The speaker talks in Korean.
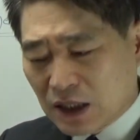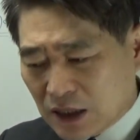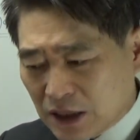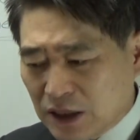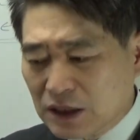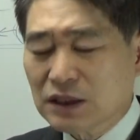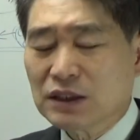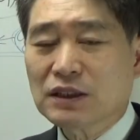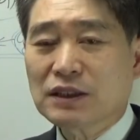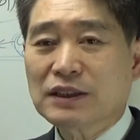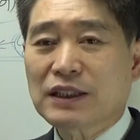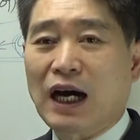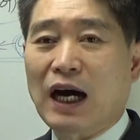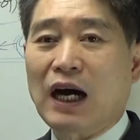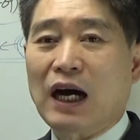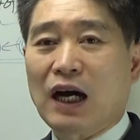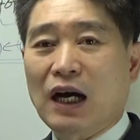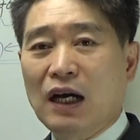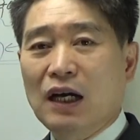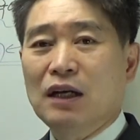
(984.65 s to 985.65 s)

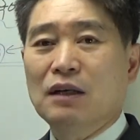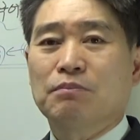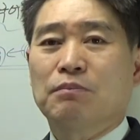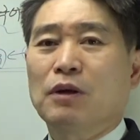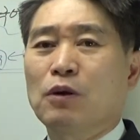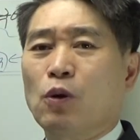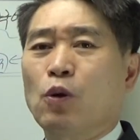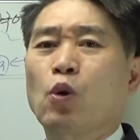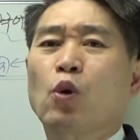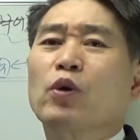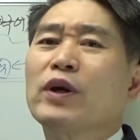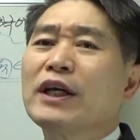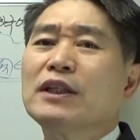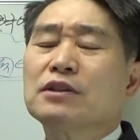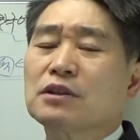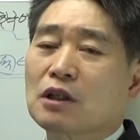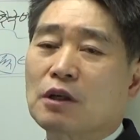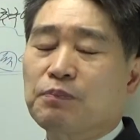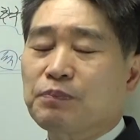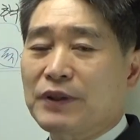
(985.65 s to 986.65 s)
흔든다, 뭐
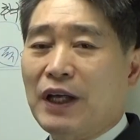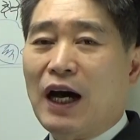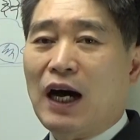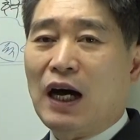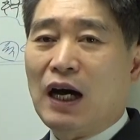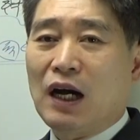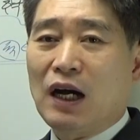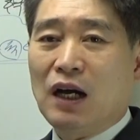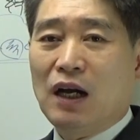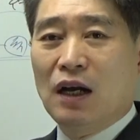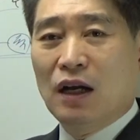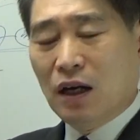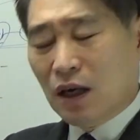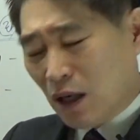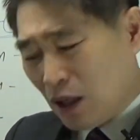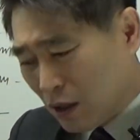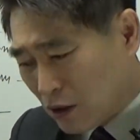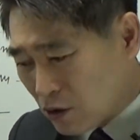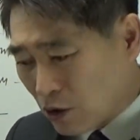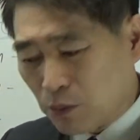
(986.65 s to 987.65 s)
혼란스럽다,
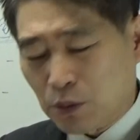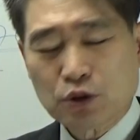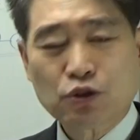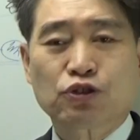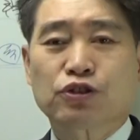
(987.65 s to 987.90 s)
어? 너무